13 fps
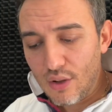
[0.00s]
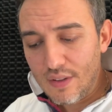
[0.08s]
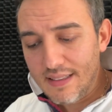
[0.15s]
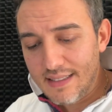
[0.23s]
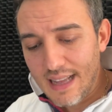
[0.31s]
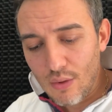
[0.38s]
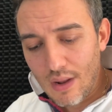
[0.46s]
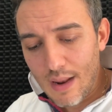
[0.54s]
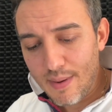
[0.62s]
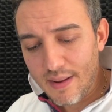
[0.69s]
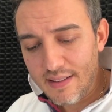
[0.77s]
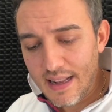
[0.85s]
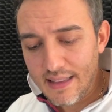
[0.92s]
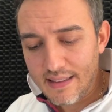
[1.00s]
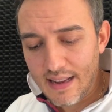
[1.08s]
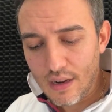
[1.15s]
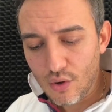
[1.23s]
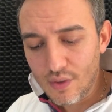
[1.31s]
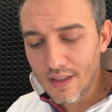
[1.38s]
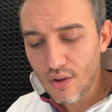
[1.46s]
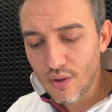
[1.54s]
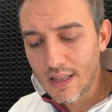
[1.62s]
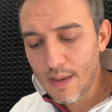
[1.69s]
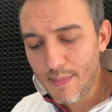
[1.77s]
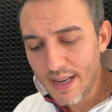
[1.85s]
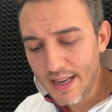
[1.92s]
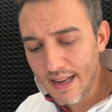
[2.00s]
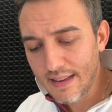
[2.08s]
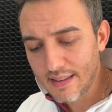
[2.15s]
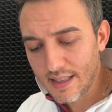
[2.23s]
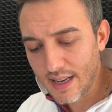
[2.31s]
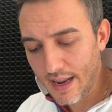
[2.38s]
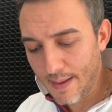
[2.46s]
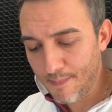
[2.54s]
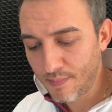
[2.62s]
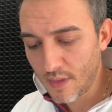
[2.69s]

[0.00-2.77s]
di Stato alla Presidenza del Consiglio dei Ministri,